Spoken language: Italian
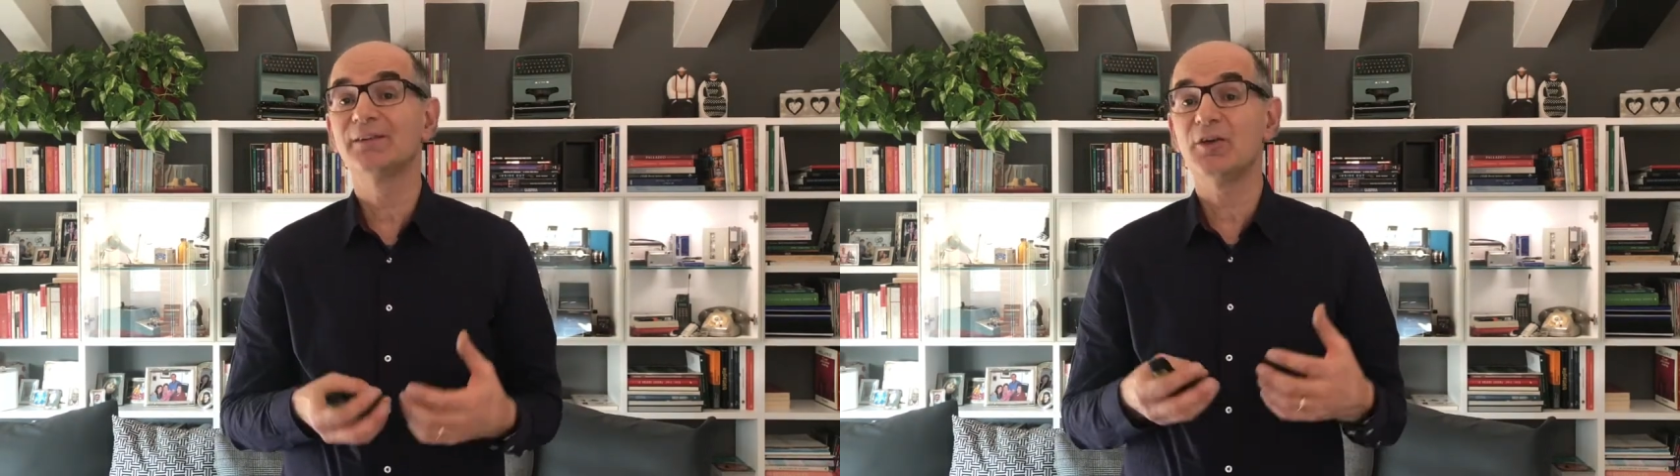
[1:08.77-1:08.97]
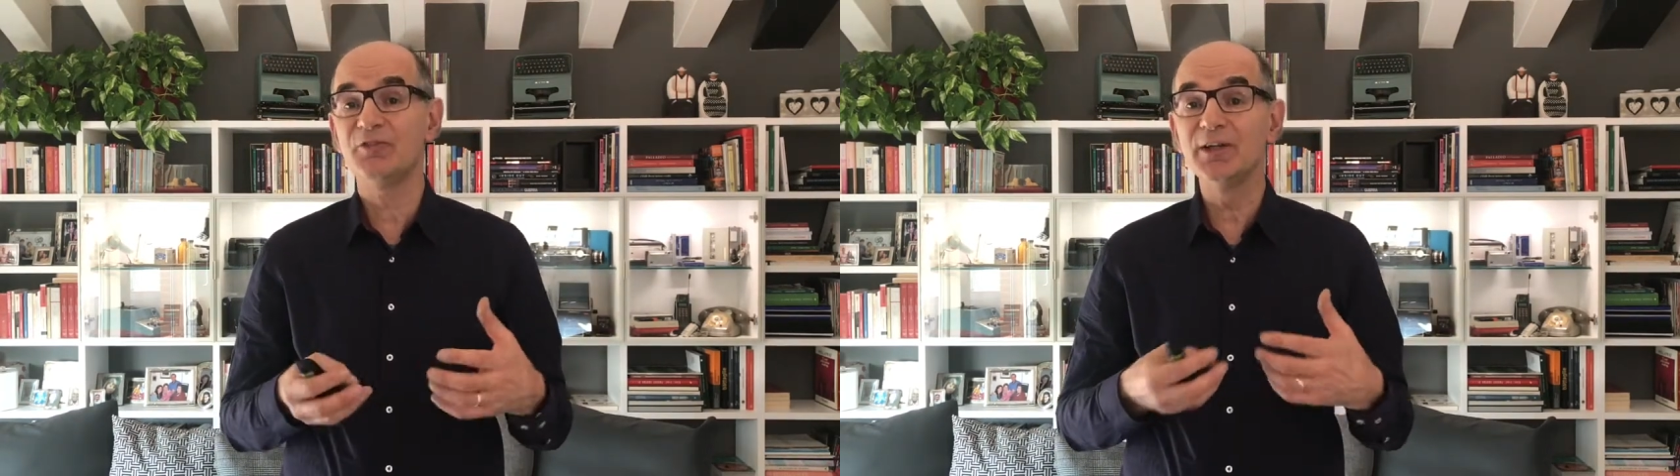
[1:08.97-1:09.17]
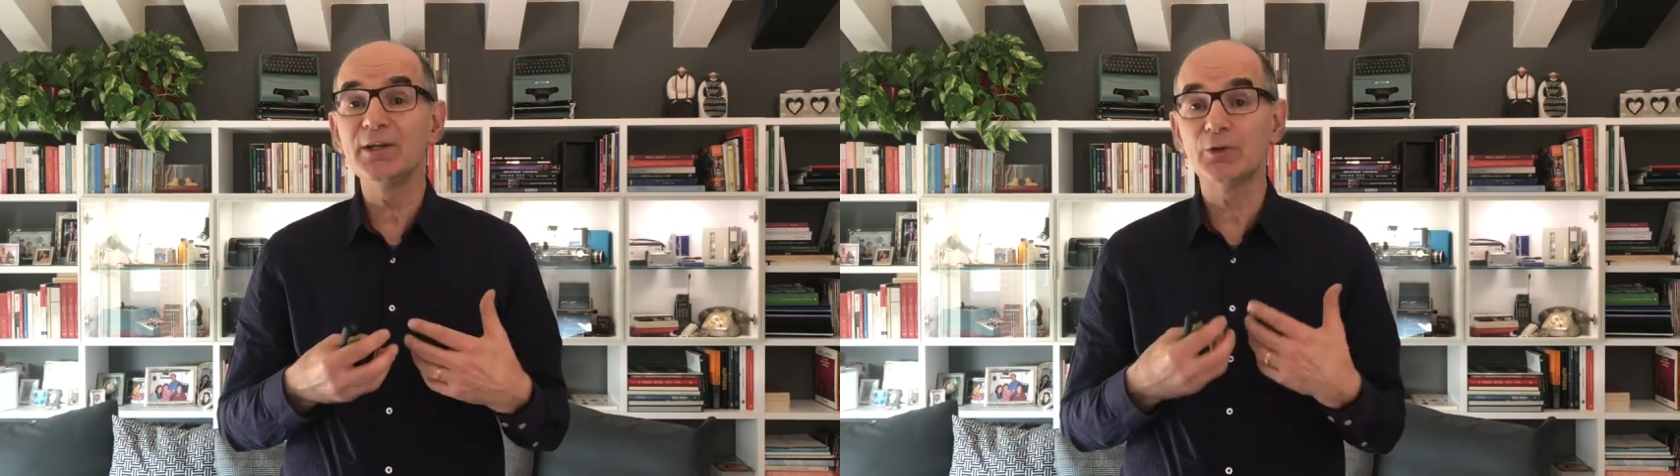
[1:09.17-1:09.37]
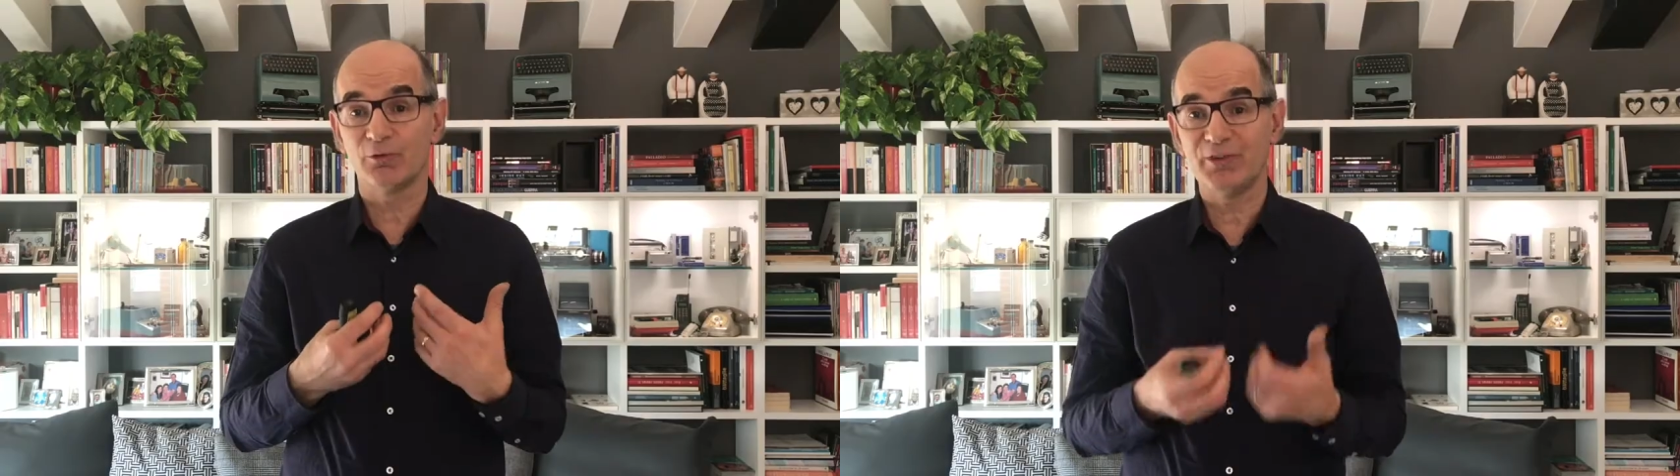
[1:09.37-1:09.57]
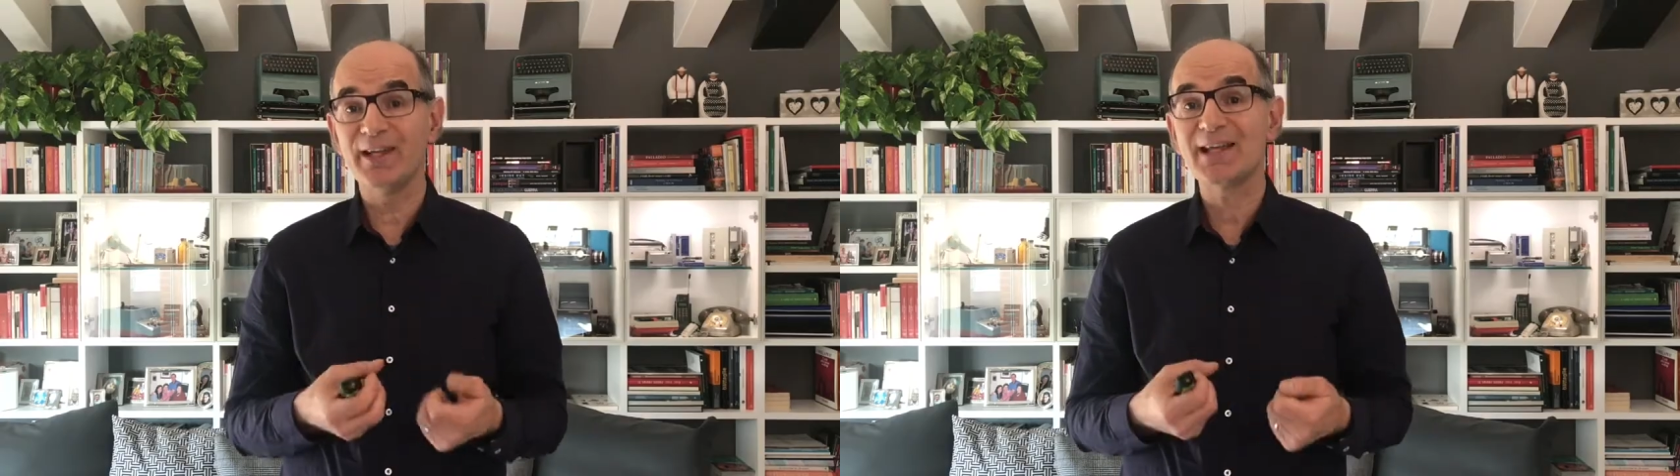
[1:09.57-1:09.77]
definito
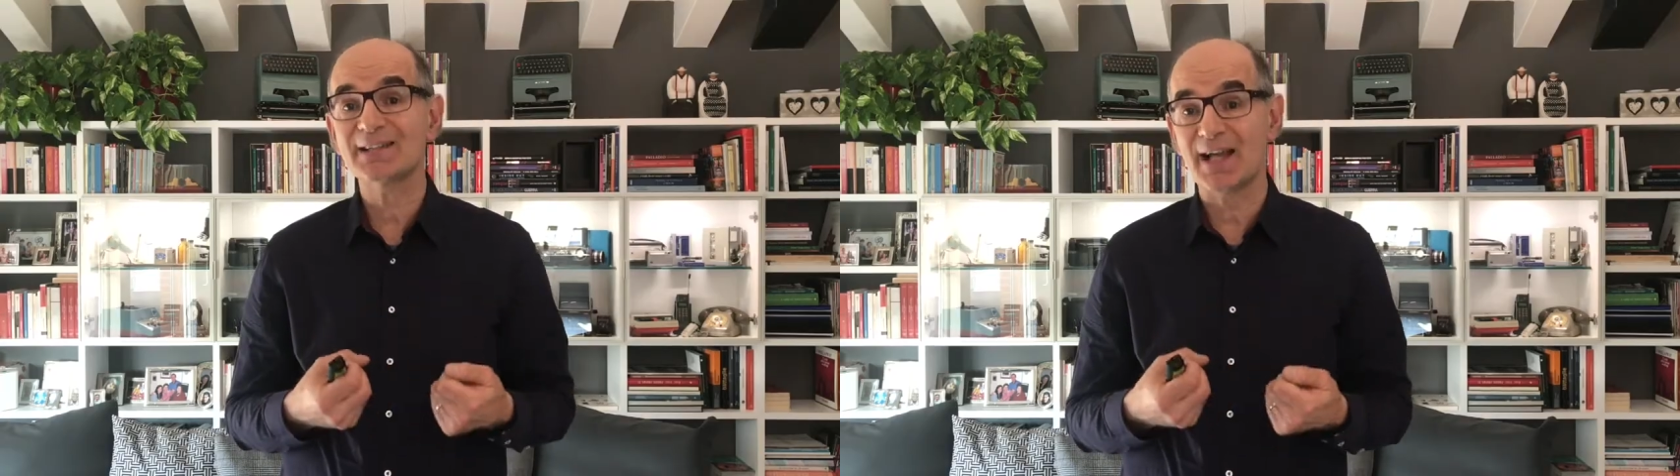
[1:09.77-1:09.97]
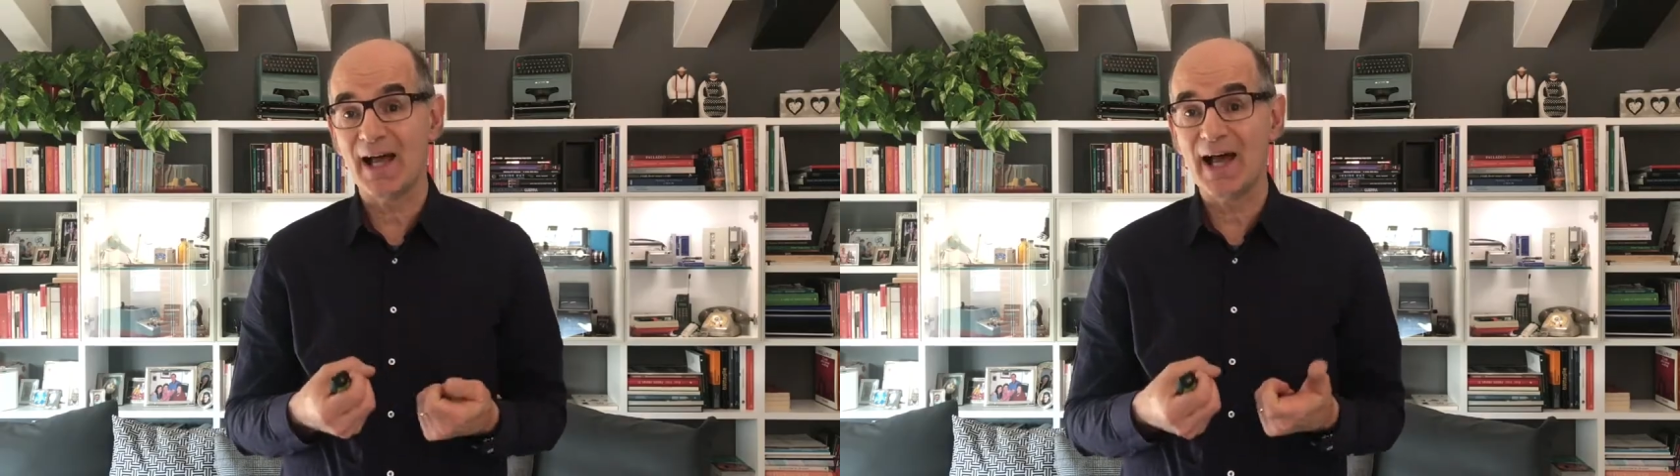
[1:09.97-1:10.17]
finestra